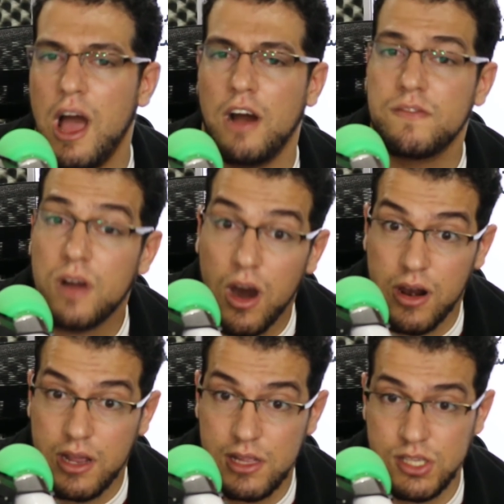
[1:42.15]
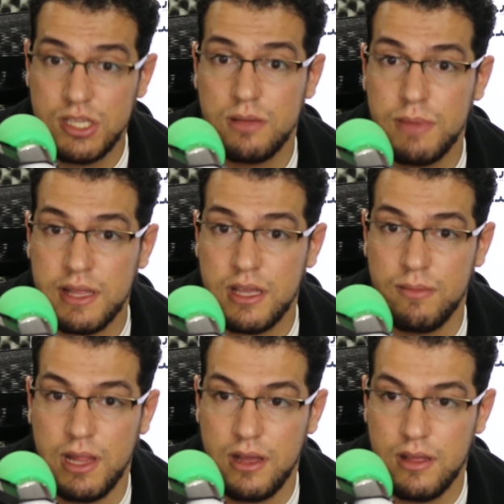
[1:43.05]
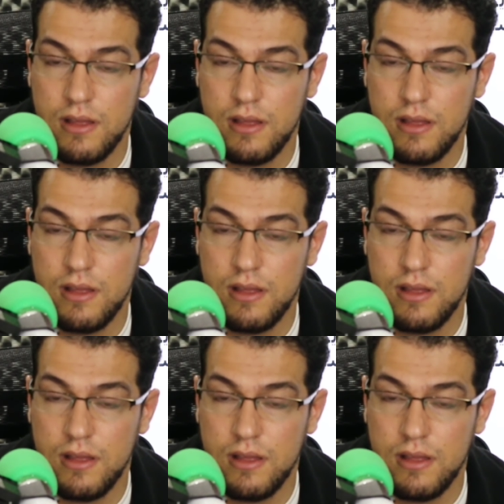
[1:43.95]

افكارك الجديده بدك تعملها